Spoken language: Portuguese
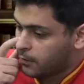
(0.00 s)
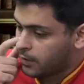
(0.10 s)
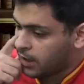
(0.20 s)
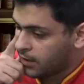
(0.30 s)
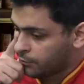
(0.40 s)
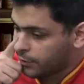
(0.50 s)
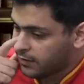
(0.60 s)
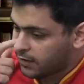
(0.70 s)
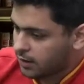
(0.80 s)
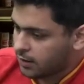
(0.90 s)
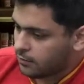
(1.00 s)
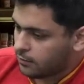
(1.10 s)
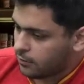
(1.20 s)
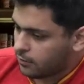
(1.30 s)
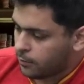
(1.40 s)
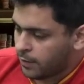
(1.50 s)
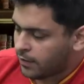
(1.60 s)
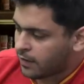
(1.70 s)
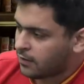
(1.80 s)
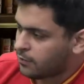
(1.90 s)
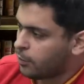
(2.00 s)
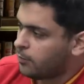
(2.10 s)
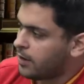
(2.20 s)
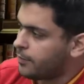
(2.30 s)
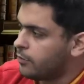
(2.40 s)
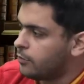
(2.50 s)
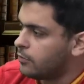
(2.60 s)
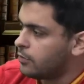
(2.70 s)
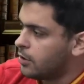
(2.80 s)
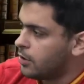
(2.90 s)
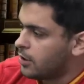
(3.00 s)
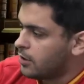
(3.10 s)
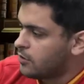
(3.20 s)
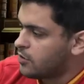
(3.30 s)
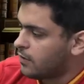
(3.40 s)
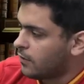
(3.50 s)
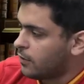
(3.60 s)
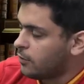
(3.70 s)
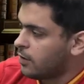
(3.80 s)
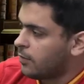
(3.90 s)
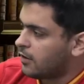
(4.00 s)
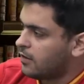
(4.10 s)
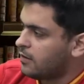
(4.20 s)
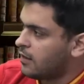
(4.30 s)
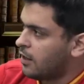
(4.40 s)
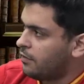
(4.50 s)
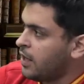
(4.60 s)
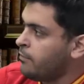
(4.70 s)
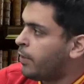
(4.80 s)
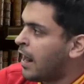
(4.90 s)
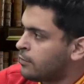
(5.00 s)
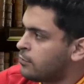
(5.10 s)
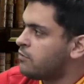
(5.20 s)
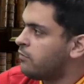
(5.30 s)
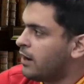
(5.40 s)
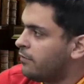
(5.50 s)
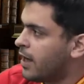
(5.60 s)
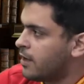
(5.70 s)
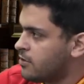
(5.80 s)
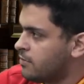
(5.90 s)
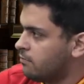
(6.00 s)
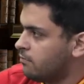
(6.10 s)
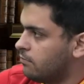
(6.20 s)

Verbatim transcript: Eu queria que você comentasse esse problema do, de se a teoria marxista ela tem prazo de validade.